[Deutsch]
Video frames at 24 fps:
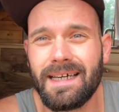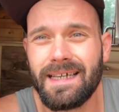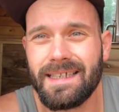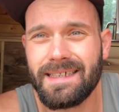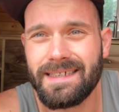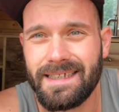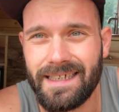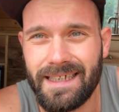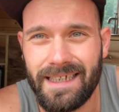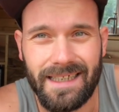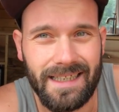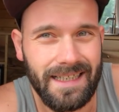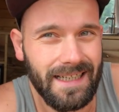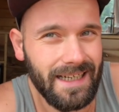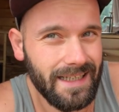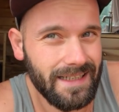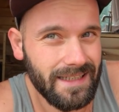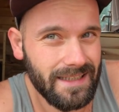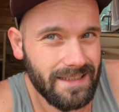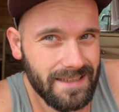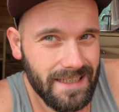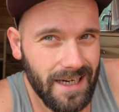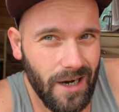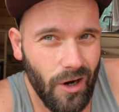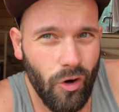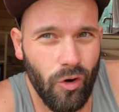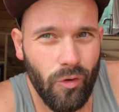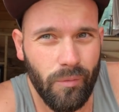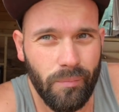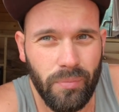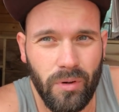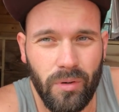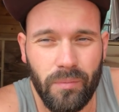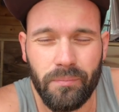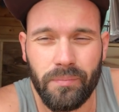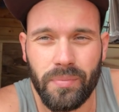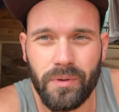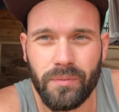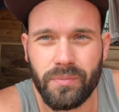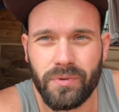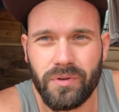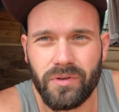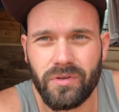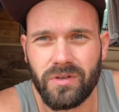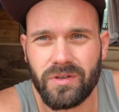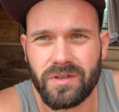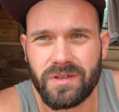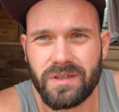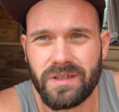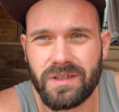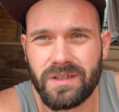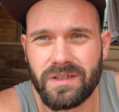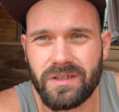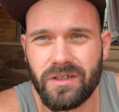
Da ich ja keine Tauchpumpe benutze,